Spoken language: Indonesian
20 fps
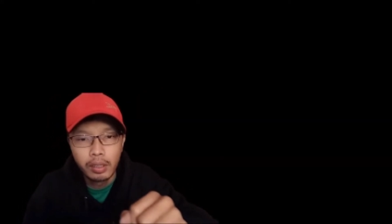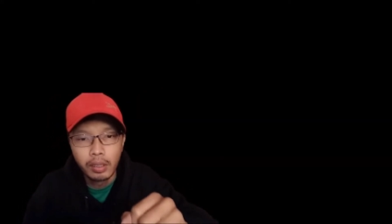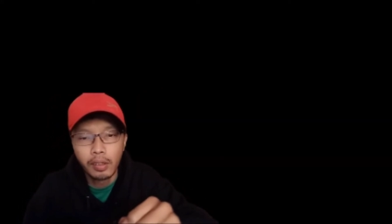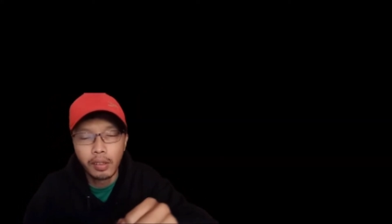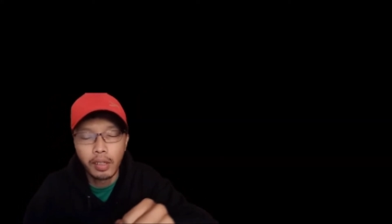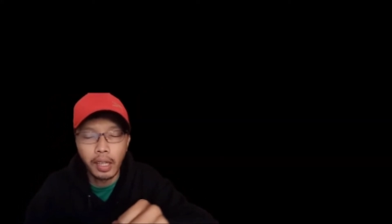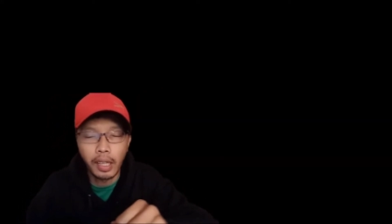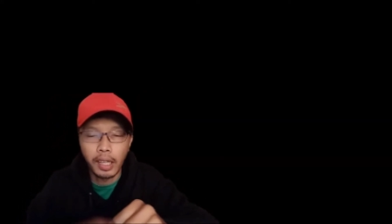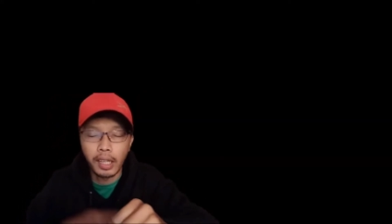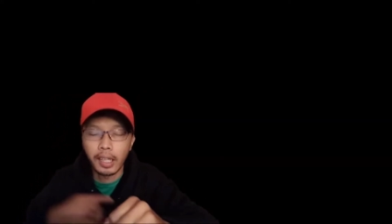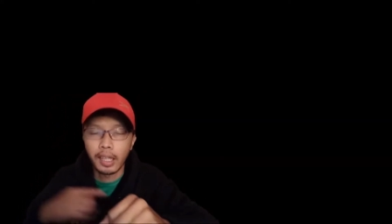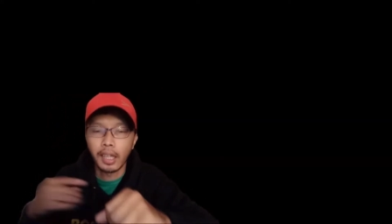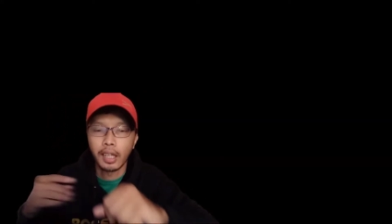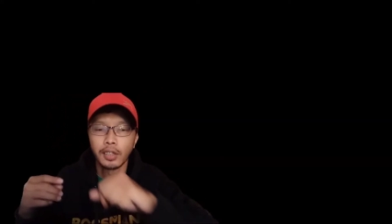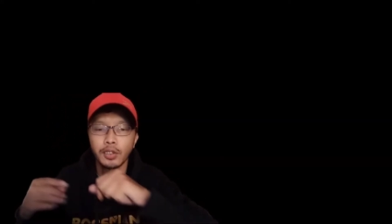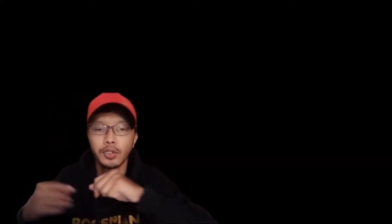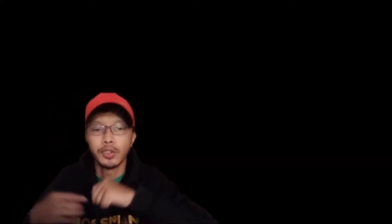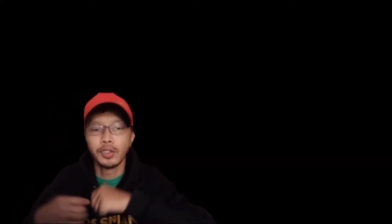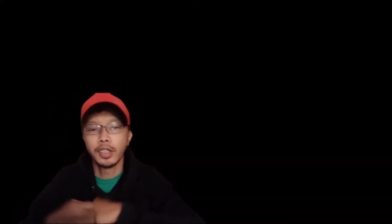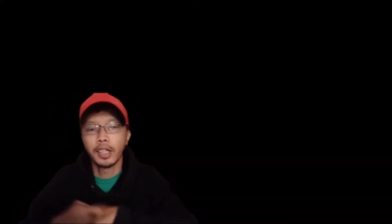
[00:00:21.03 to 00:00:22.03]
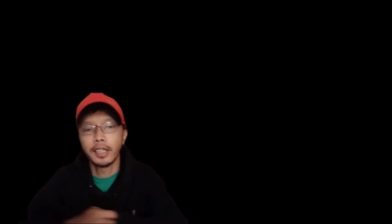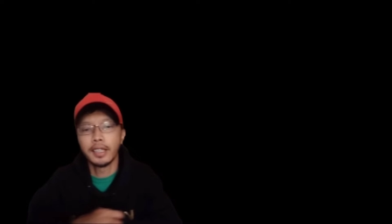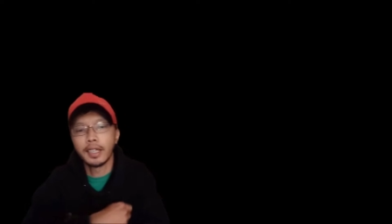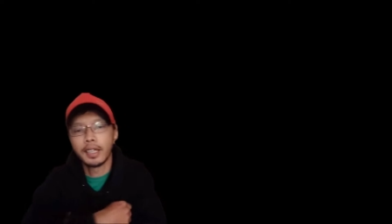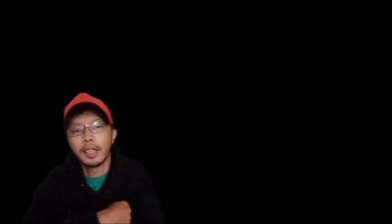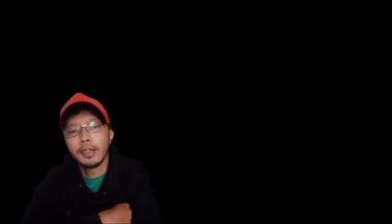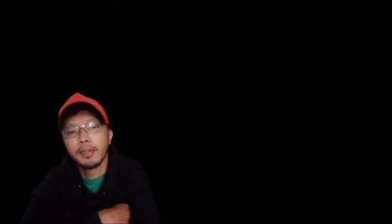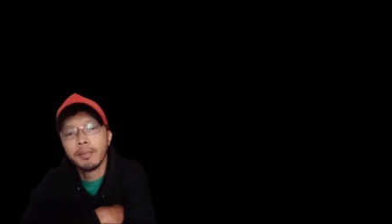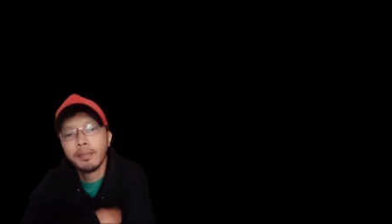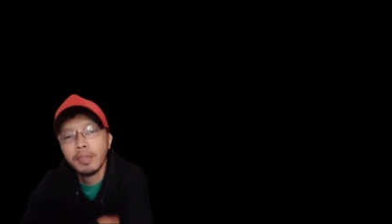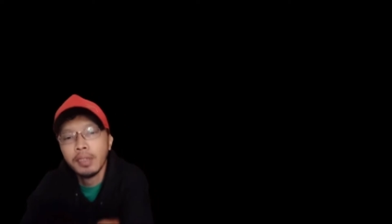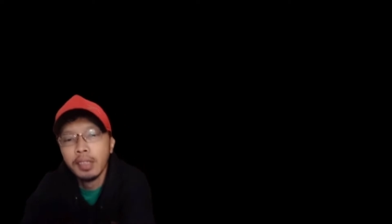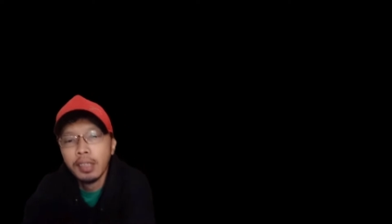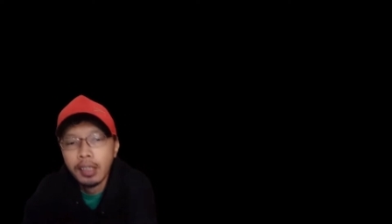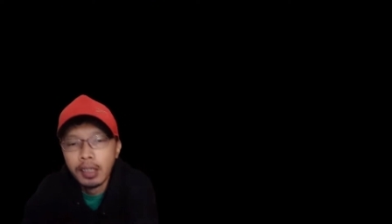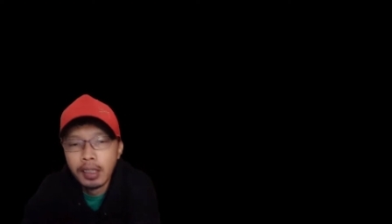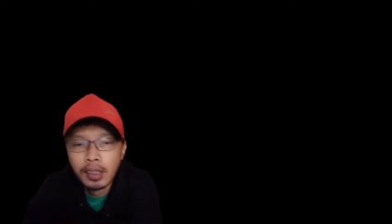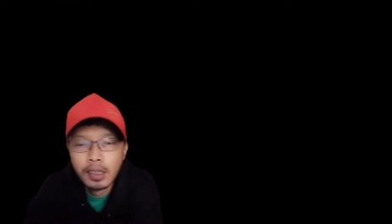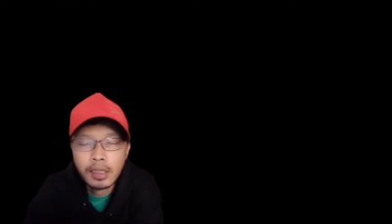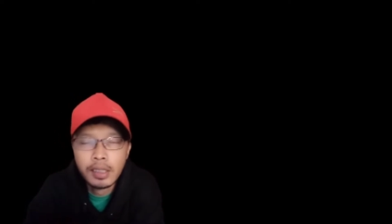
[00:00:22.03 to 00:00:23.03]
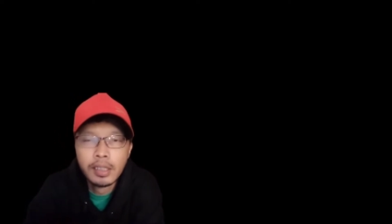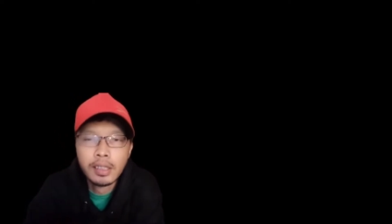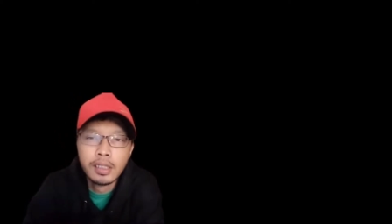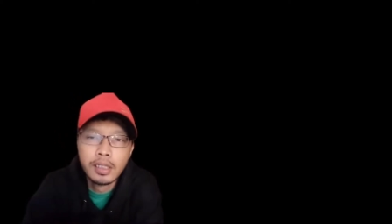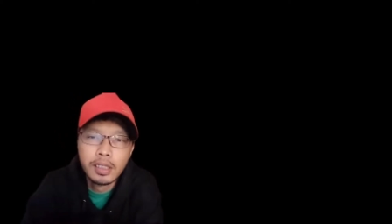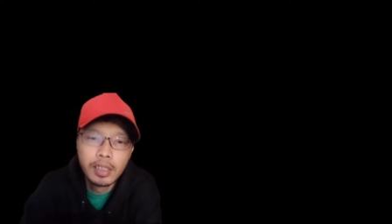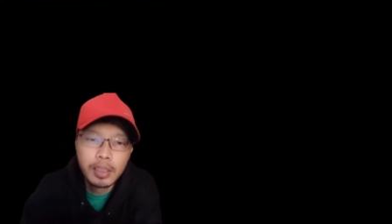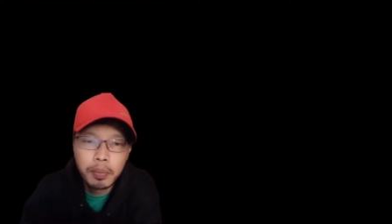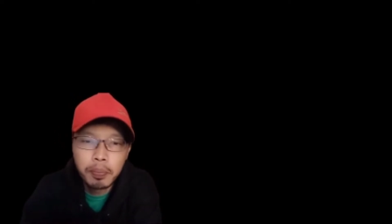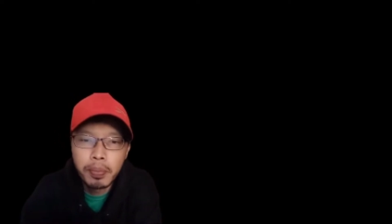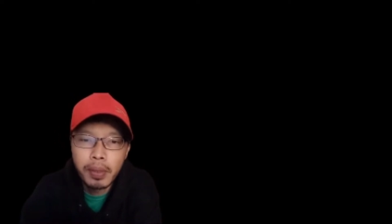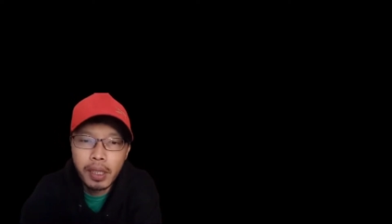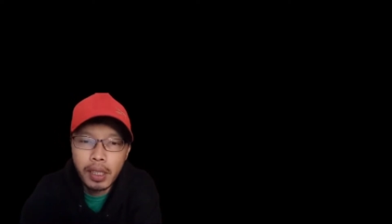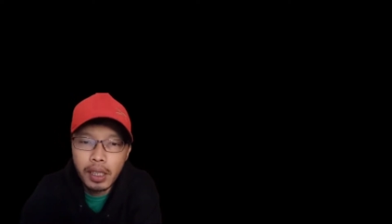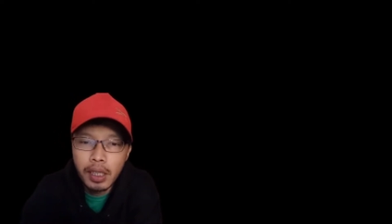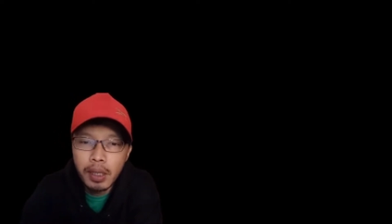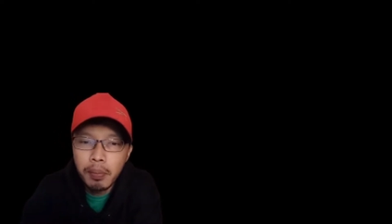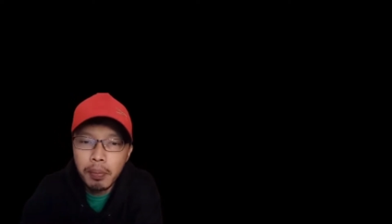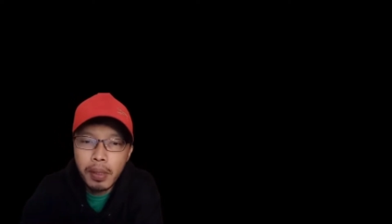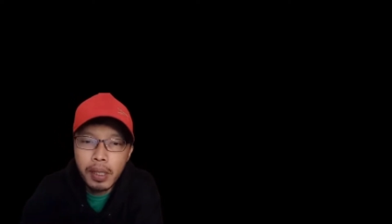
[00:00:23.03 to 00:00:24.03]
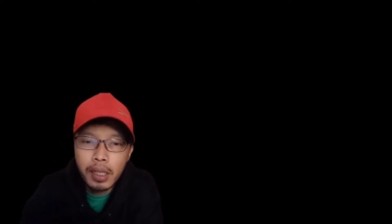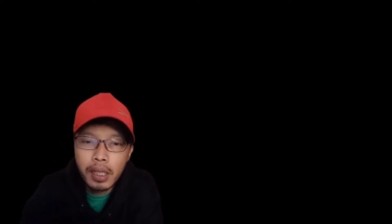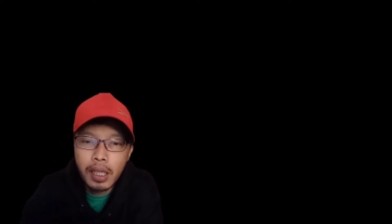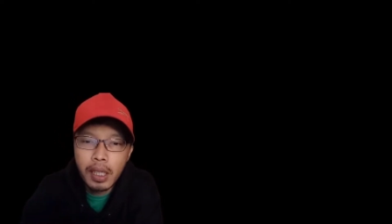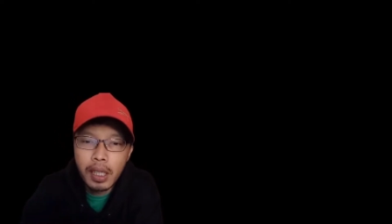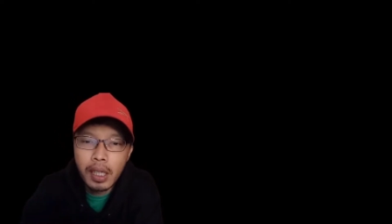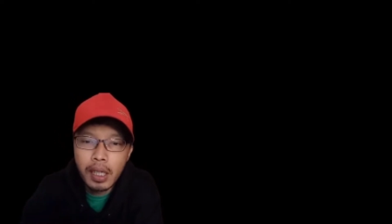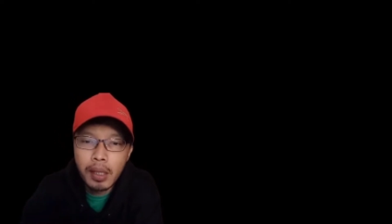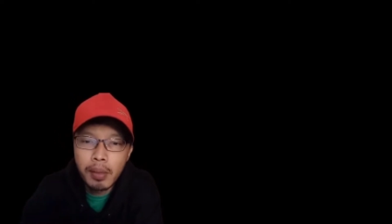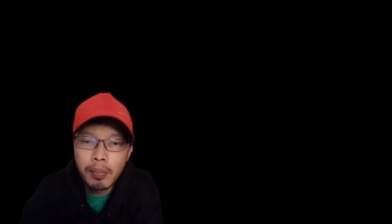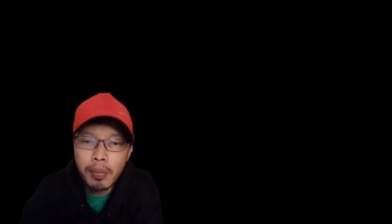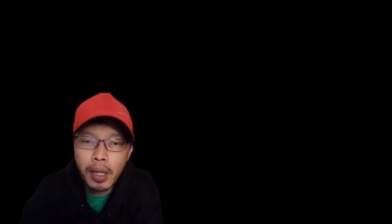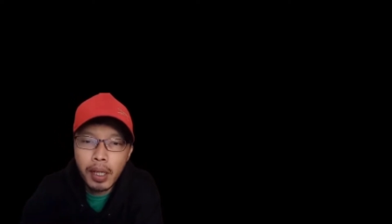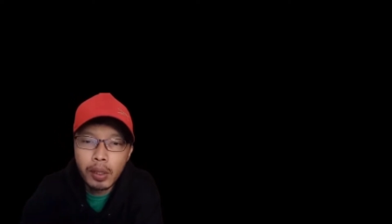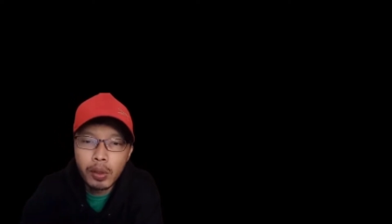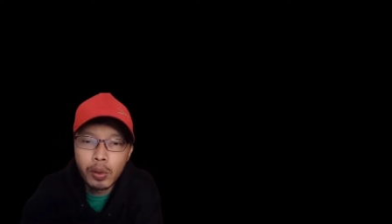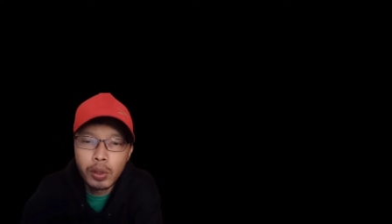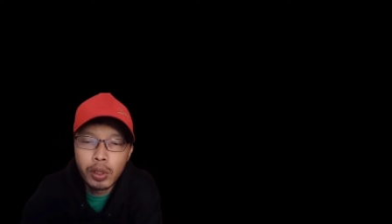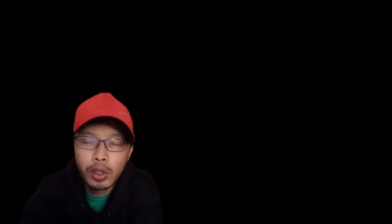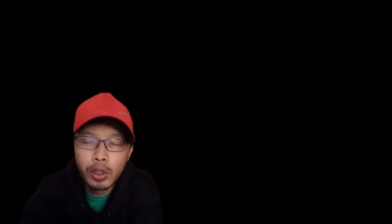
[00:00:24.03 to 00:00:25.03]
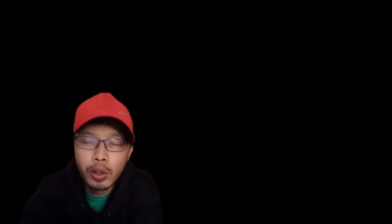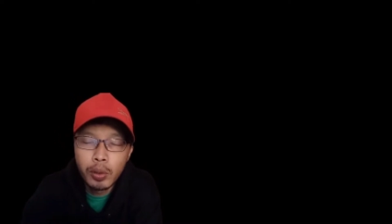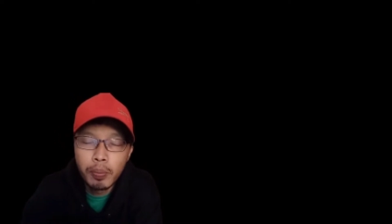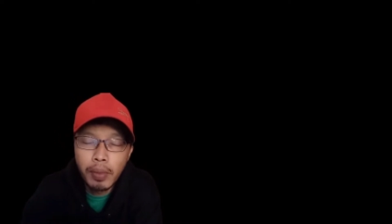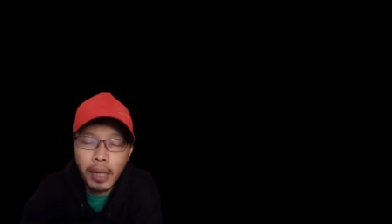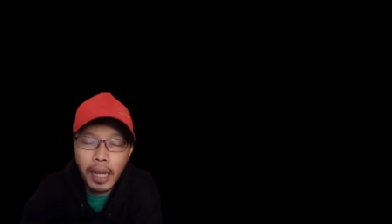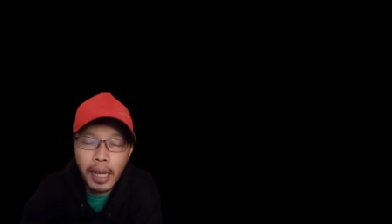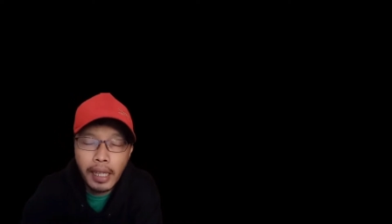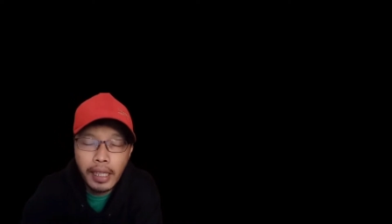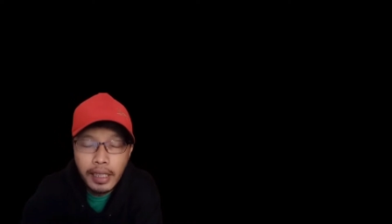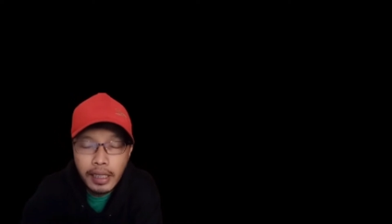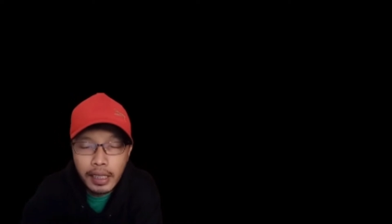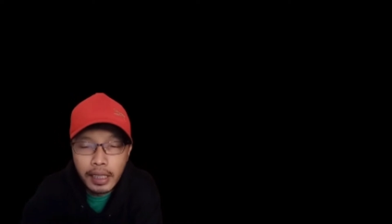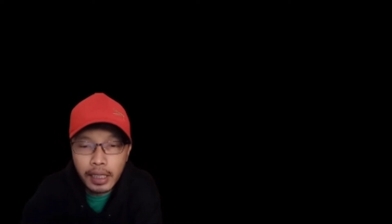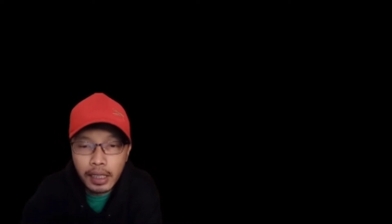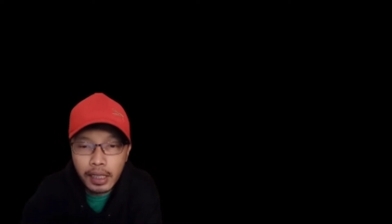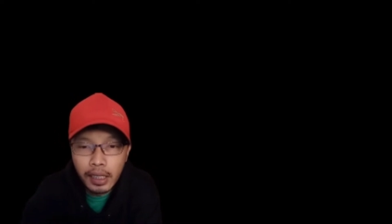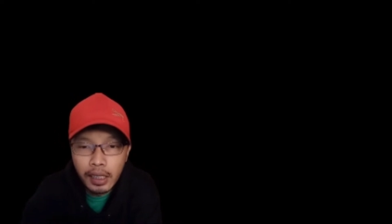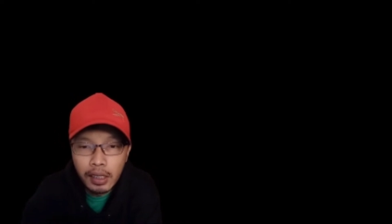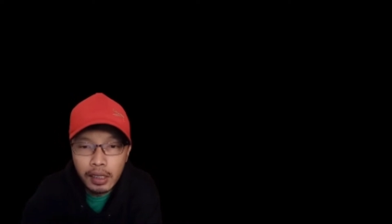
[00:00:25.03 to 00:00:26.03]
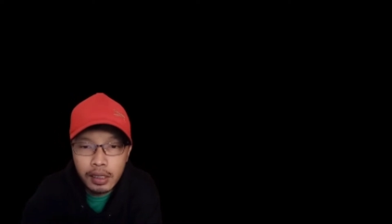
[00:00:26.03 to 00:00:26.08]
Oke langsung saja Seperti pada makhluk hidup lainnya